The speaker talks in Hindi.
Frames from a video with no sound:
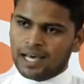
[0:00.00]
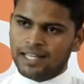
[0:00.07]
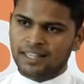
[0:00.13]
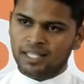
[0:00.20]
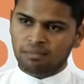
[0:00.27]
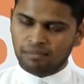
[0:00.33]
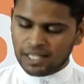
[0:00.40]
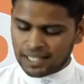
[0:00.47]

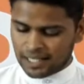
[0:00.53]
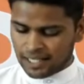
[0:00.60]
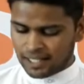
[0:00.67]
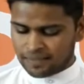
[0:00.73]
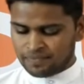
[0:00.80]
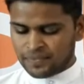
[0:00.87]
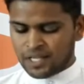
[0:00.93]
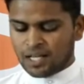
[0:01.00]
अंतिम बंद है
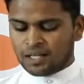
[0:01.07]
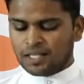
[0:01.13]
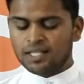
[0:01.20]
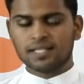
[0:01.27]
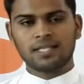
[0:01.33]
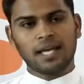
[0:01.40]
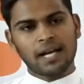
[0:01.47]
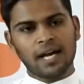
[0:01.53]
कि
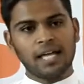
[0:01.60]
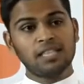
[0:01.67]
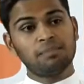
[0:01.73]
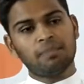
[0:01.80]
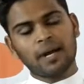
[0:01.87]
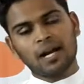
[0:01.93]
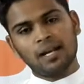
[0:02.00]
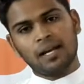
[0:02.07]
सरहद
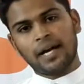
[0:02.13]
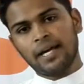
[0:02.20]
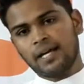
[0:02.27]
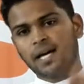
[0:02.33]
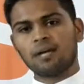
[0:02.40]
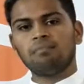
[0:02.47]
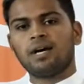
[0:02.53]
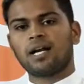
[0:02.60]
पर
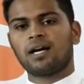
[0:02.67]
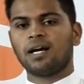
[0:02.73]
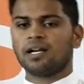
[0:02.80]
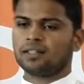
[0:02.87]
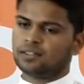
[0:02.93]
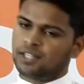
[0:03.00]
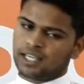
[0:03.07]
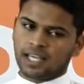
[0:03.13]
लड़कर मरकर
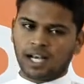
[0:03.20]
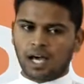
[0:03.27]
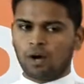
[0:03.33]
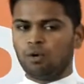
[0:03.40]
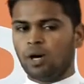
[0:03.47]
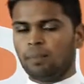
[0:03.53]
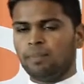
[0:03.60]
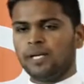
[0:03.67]

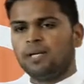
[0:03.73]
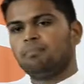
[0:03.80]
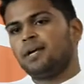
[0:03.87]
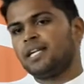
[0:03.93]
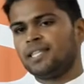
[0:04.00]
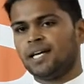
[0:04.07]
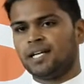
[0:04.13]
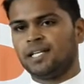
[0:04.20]
दिखलाओ अपनी
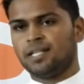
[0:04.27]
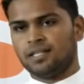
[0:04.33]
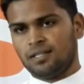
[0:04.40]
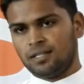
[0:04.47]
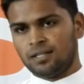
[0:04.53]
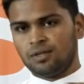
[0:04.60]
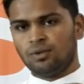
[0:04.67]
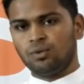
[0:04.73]
मर्दानी
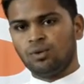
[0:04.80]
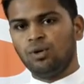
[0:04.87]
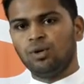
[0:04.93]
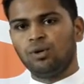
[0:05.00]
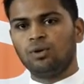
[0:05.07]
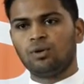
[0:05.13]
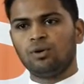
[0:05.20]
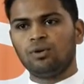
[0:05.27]
उन
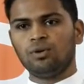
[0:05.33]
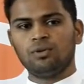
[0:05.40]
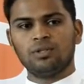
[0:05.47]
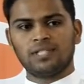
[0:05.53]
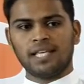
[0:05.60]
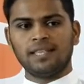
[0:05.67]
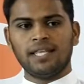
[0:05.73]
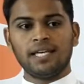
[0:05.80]
लोगों को
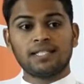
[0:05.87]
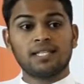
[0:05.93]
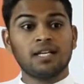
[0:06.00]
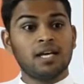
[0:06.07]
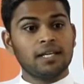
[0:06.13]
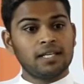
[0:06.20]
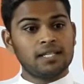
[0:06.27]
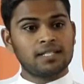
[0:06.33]
संदेश
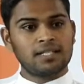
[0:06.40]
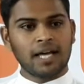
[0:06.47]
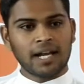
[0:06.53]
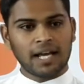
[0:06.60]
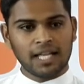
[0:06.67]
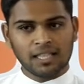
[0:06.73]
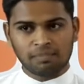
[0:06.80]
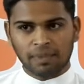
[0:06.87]
कि
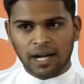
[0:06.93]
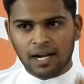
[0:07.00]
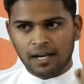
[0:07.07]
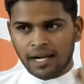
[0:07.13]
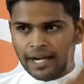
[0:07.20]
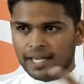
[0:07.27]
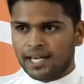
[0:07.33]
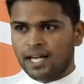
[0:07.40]
सरहद पर
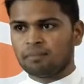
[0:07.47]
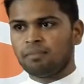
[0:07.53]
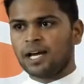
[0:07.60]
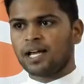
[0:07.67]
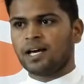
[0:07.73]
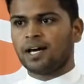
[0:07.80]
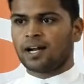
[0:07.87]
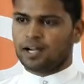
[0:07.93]
लड़कर
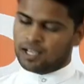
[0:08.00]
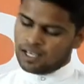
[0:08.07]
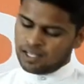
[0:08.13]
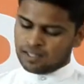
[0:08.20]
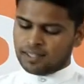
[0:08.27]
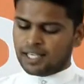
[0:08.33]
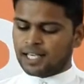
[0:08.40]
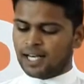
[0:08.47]
मरकर
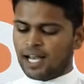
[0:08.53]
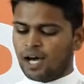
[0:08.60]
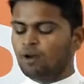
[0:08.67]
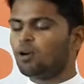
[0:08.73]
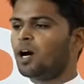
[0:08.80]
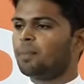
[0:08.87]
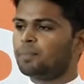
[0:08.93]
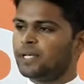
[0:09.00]

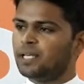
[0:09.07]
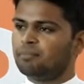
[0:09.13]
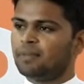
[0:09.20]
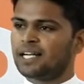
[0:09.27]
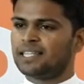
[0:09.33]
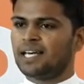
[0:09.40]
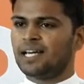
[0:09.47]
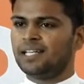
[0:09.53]
दिखलाओ अपनी
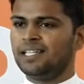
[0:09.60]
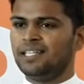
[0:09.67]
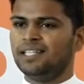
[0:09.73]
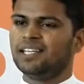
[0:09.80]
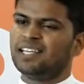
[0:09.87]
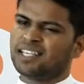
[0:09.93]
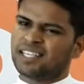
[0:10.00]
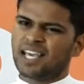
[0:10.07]
मर्दानी
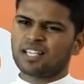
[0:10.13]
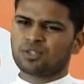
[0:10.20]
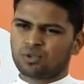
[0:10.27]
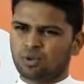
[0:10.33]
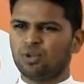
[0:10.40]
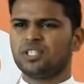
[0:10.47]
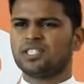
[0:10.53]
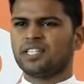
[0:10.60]
क्या
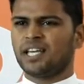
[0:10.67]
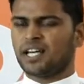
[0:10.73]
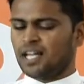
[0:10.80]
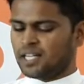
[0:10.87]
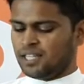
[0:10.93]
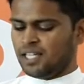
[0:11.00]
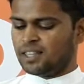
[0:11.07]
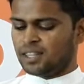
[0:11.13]
सोच के
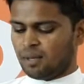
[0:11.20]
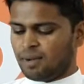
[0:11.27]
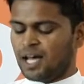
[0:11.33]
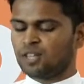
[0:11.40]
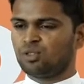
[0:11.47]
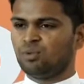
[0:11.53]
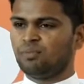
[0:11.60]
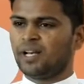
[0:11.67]
कर दी
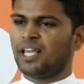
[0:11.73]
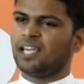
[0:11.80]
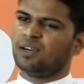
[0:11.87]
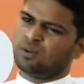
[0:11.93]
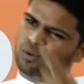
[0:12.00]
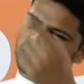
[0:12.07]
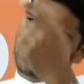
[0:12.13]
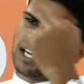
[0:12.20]
तबाह तुमने
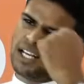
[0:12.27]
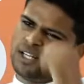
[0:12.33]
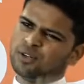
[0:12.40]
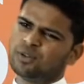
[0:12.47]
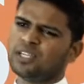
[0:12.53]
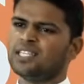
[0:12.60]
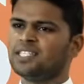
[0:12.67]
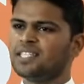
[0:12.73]
उन
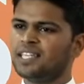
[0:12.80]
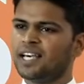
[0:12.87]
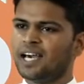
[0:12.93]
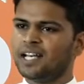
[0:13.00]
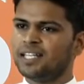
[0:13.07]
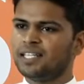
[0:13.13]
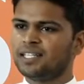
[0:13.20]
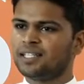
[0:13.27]
कलियों की
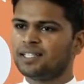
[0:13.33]
जिंदगानी